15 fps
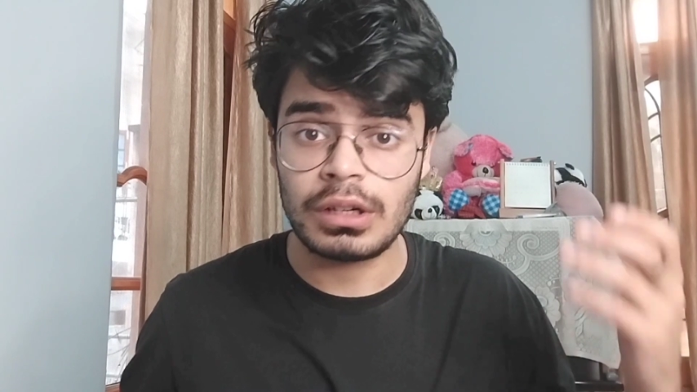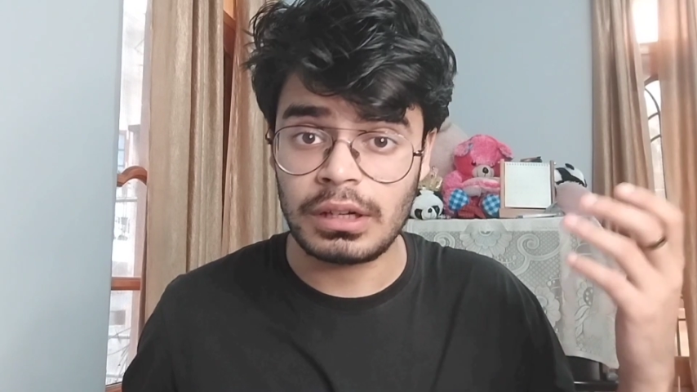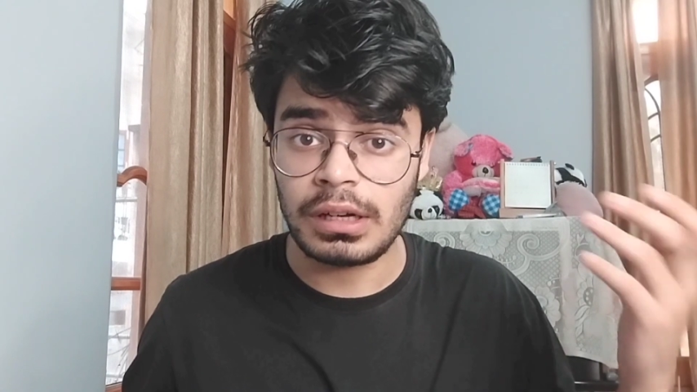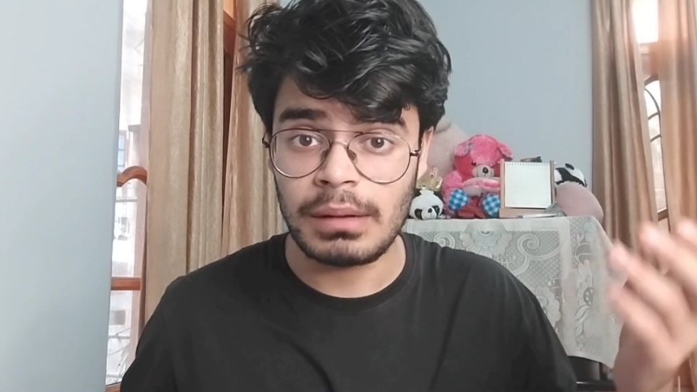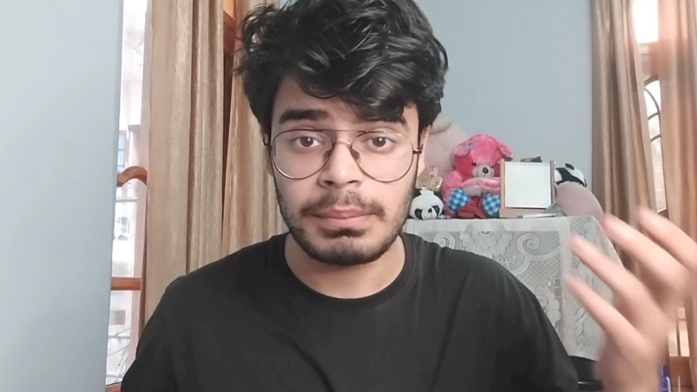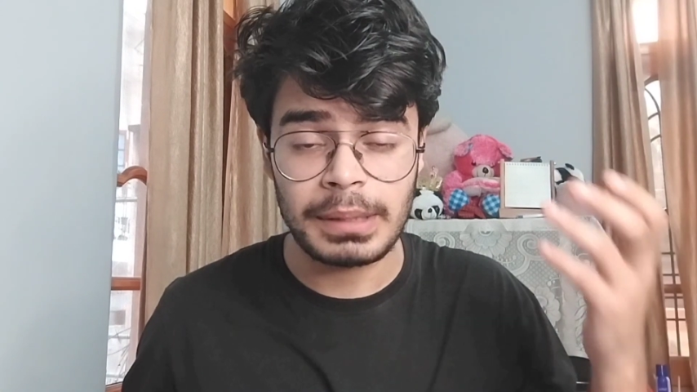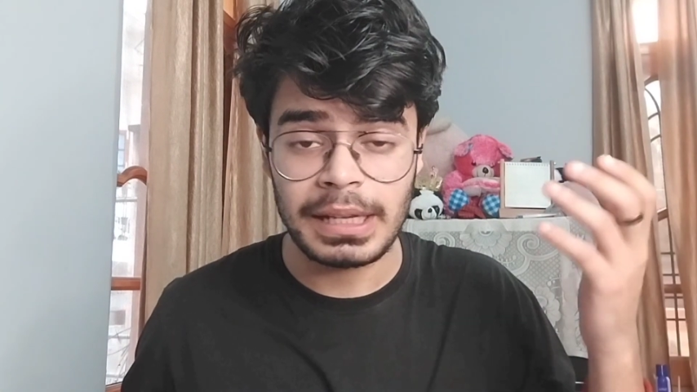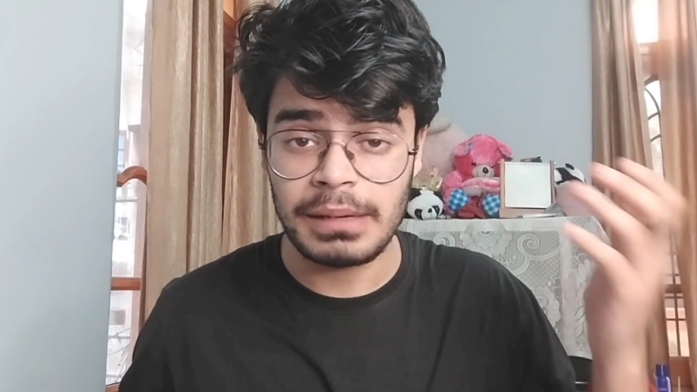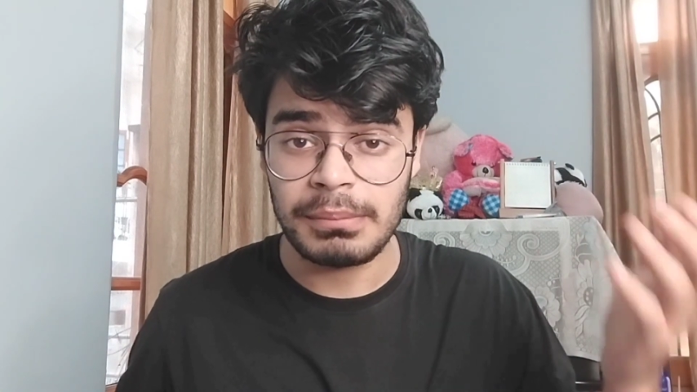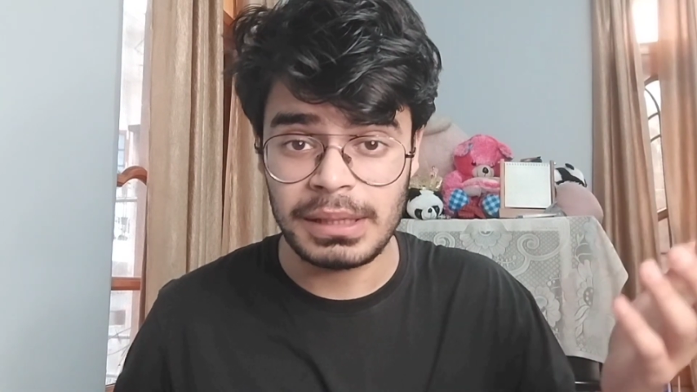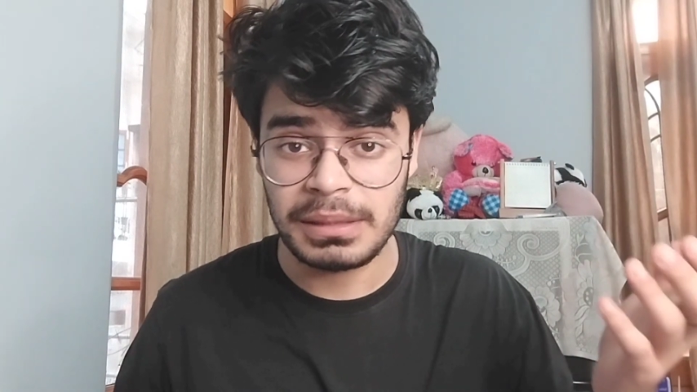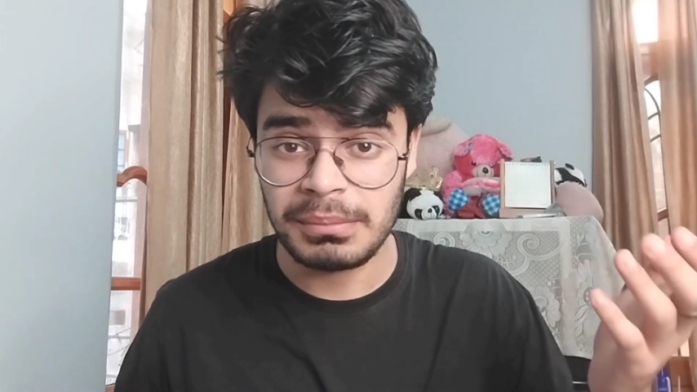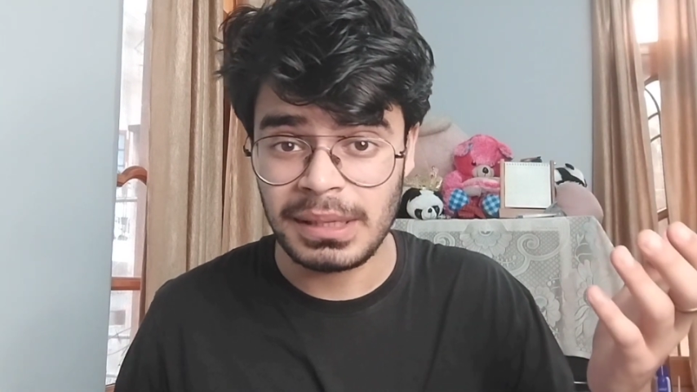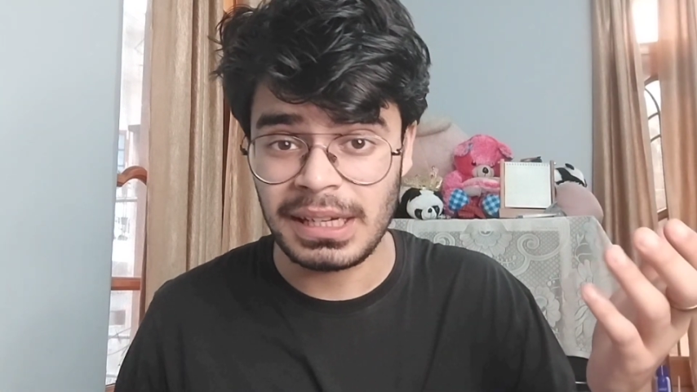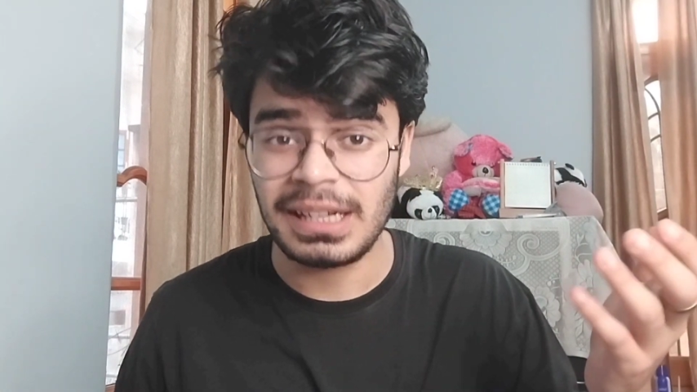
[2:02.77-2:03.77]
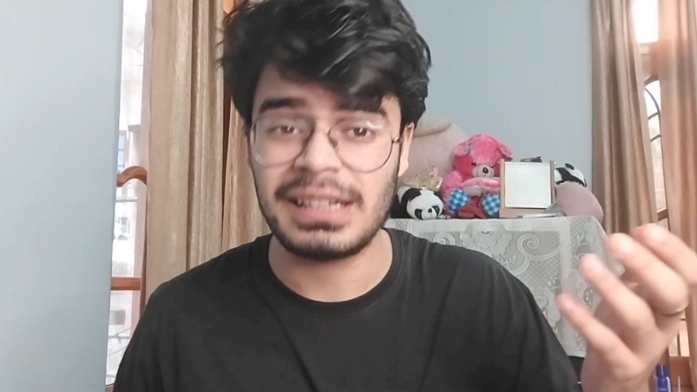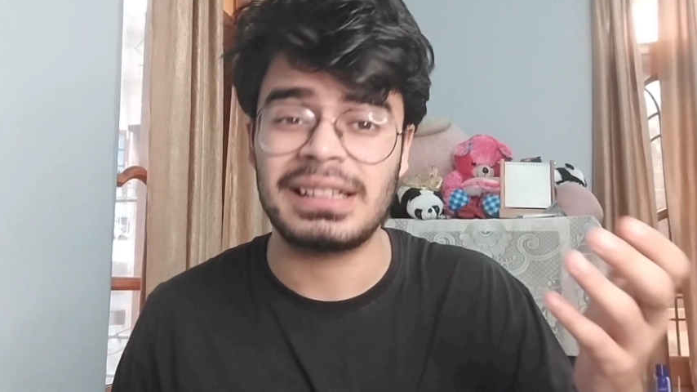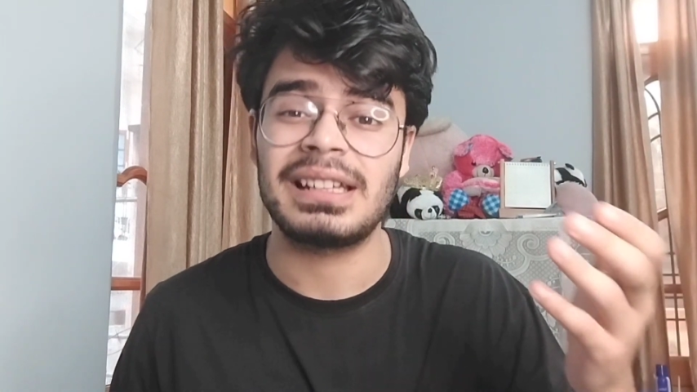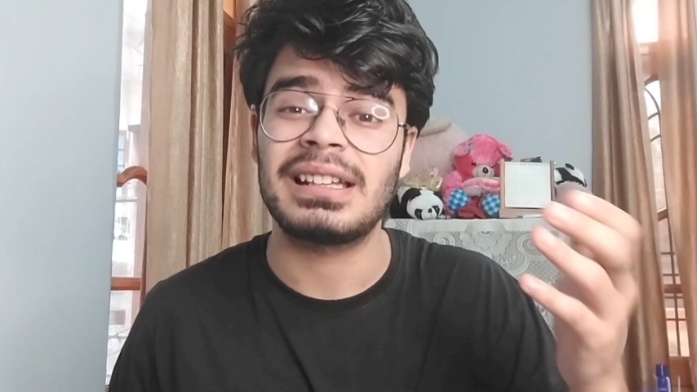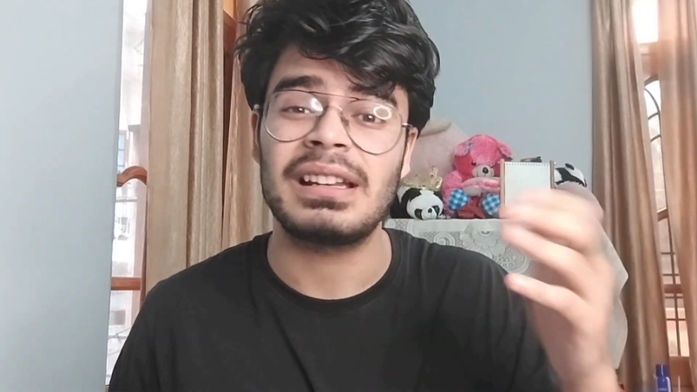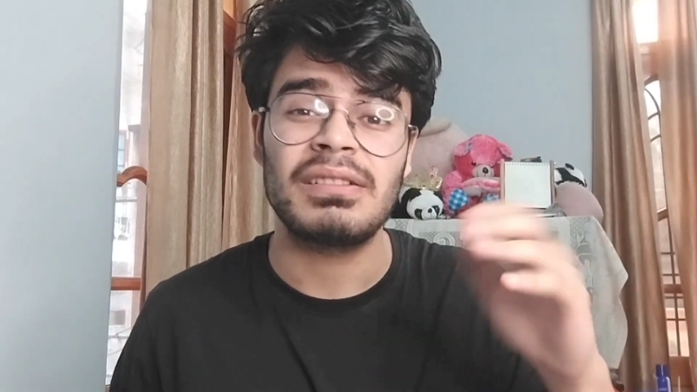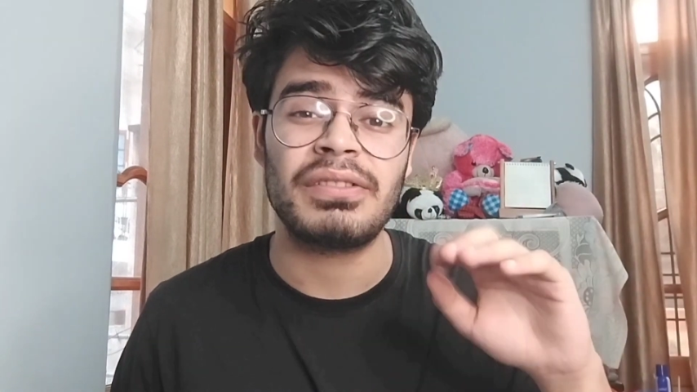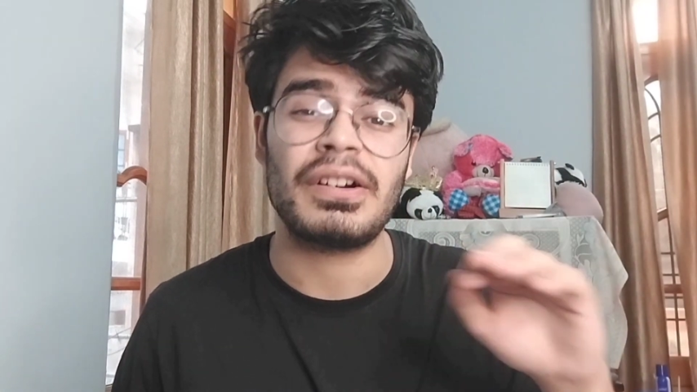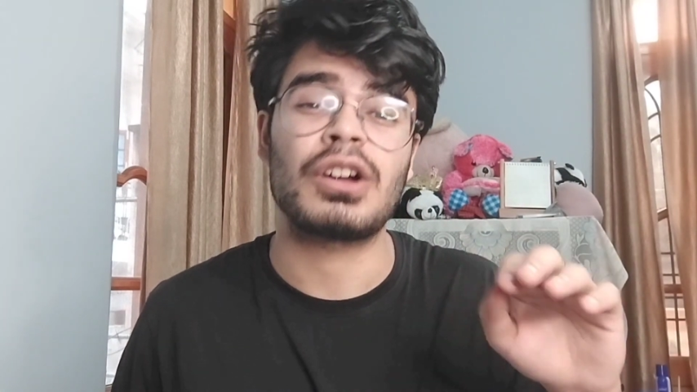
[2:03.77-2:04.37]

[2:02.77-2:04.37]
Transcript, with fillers: वो क्लब के लिए मनी मेक करता देन